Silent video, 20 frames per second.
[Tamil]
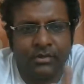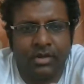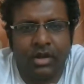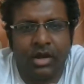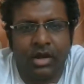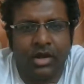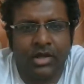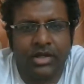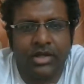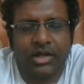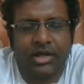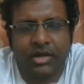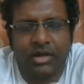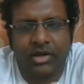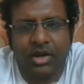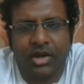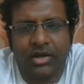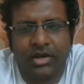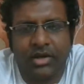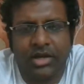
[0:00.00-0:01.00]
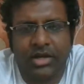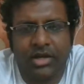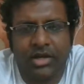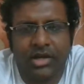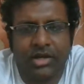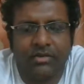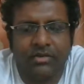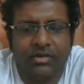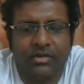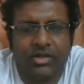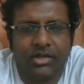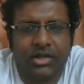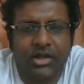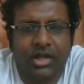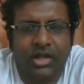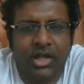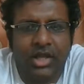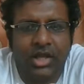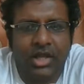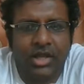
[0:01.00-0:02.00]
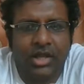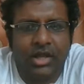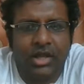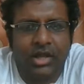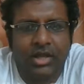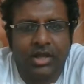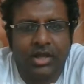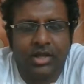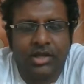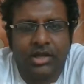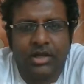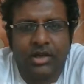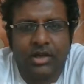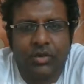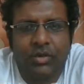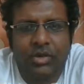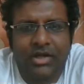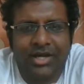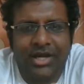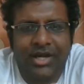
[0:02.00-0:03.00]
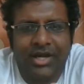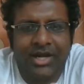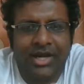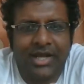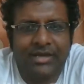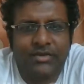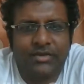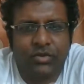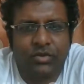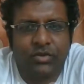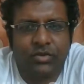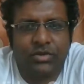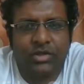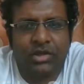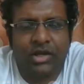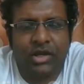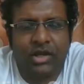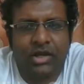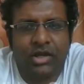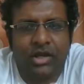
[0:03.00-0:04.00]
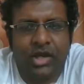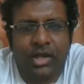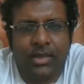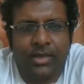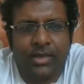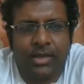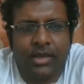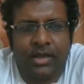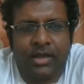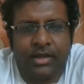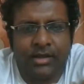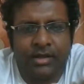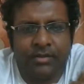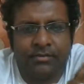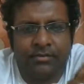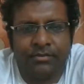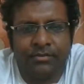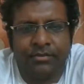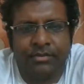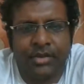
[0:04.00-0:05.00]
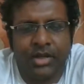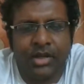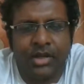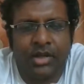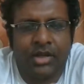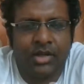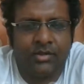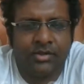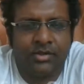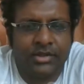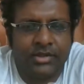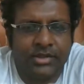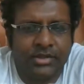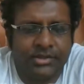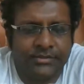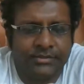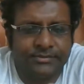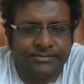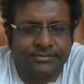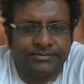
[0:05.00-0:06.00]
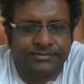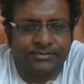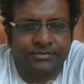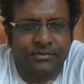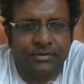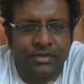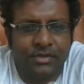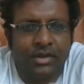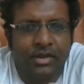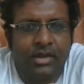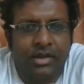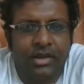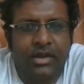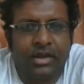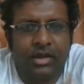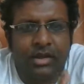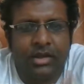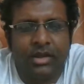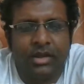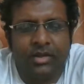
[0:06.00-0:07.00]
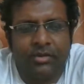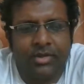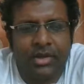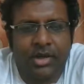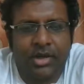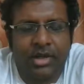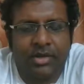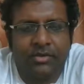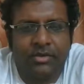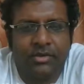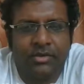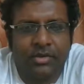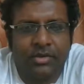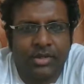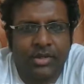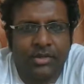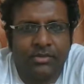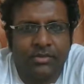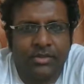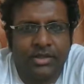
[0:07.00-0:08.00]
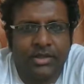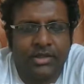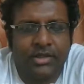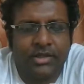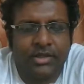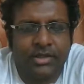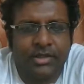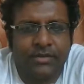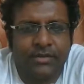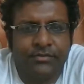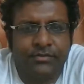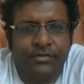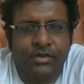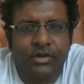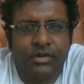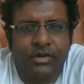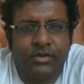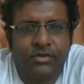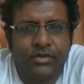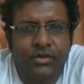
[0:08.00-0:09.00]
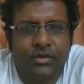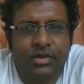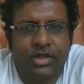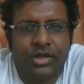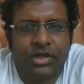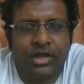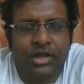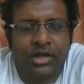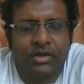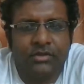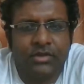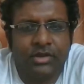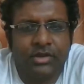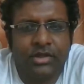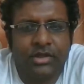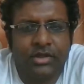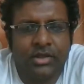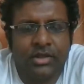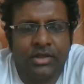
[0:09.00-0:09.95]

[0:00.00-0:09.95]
ஆனர் கிங் கான்ட்ராக்டில் கில்லருக்கு வந்து கிட்டத்தட்ட ஒரு டென் லேக்ஸ் கொடுத்துருக்காங்க அந்த பிரணாயம் வந்து பிரணாயம் வந்து மர்டர் பண்ணுறதுக்கு ஸோ இதெல்லாம் வந்து